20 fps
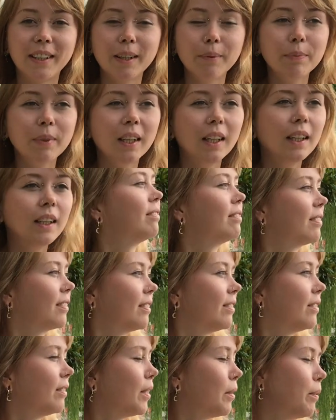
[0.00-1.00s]
habt.
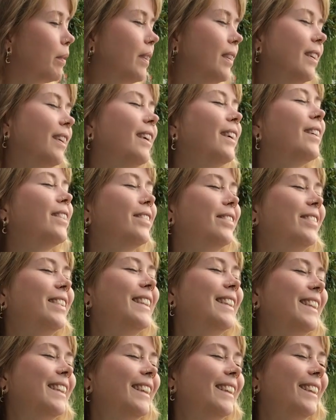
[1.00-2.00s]
Mama, hör auf,
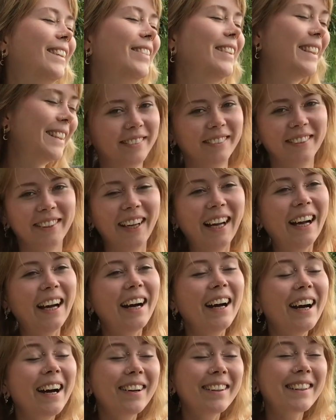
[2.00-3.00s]
bitte, bitte.
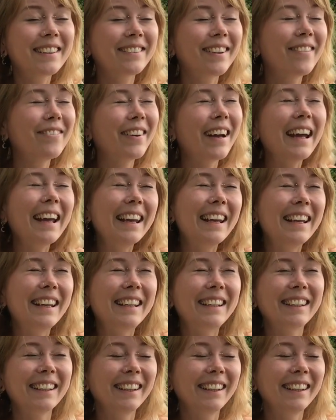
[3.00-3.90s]
Ah, das ah, war peinlich.